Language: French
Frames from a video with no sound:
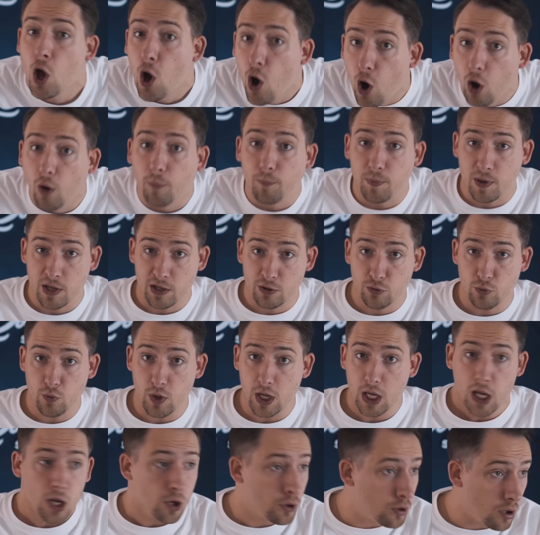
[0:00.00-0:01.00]
en pleine
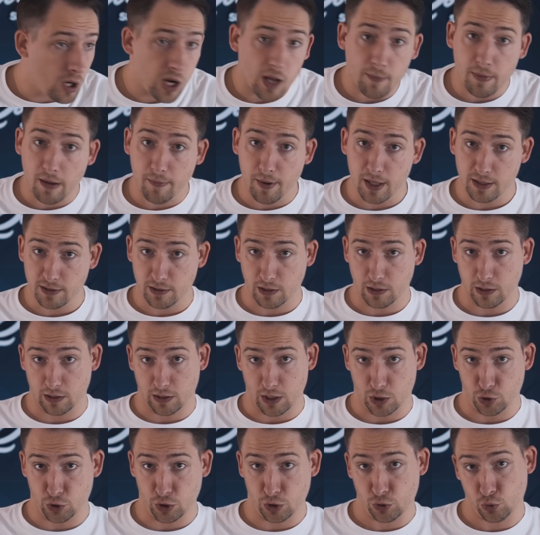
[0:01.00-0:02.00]
nuit que la bébête s'est
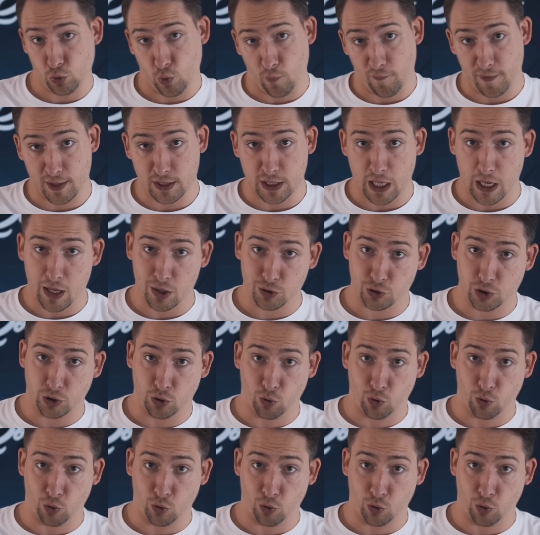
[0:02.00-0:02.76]
détachée de son visage, dis